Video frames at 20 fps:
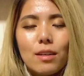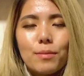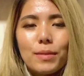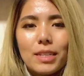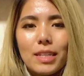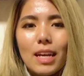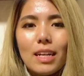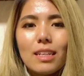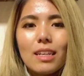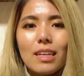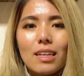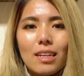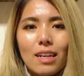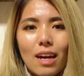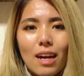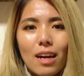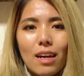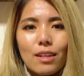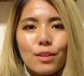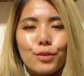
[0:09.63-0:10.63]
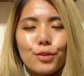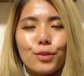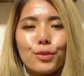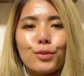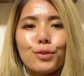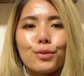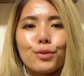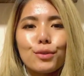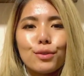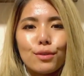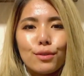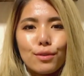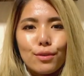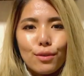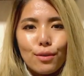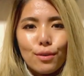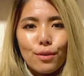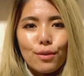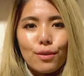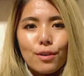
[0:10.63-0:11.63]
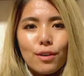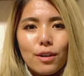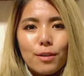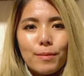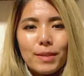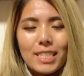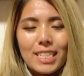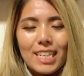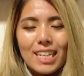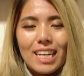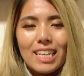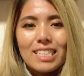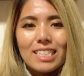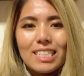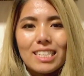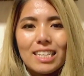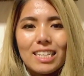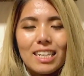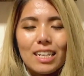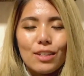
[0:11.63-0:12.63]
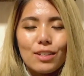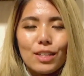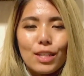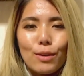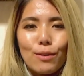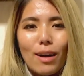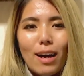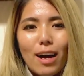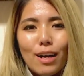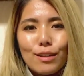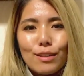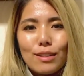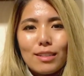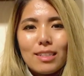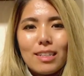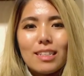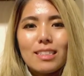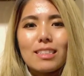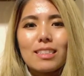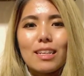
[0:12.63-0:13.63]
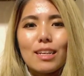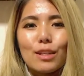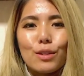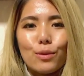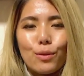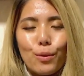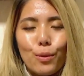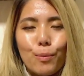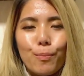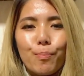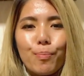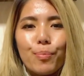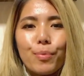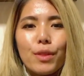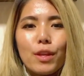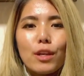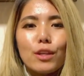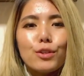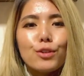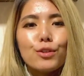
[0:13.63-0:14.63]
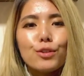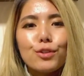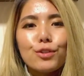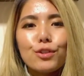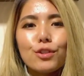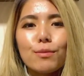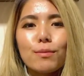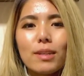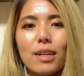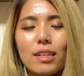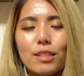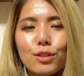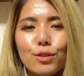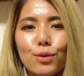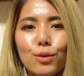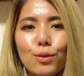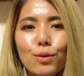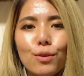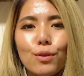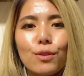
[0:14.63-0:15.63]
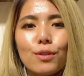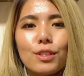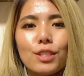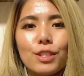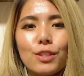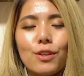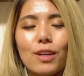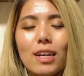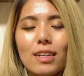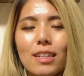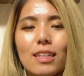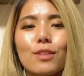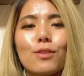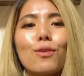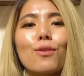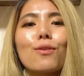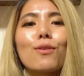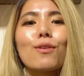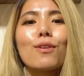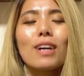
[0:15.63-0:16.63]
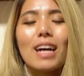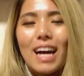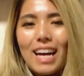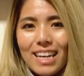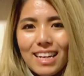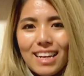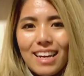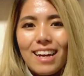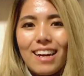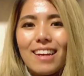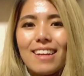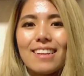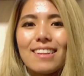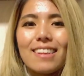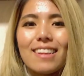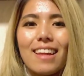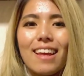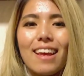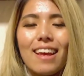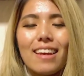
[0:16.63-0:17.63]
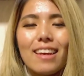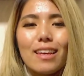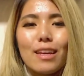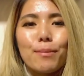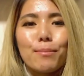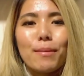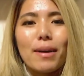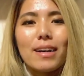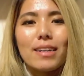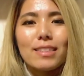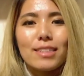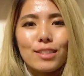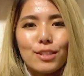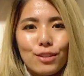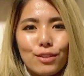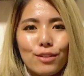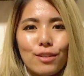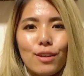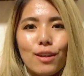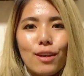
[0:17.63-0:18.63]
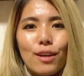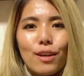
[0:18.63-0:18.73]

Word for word: まあ、何かというと、まあ、チャレンジ企画ではあるんですけど YouTube ラジオをしようかなと考えています、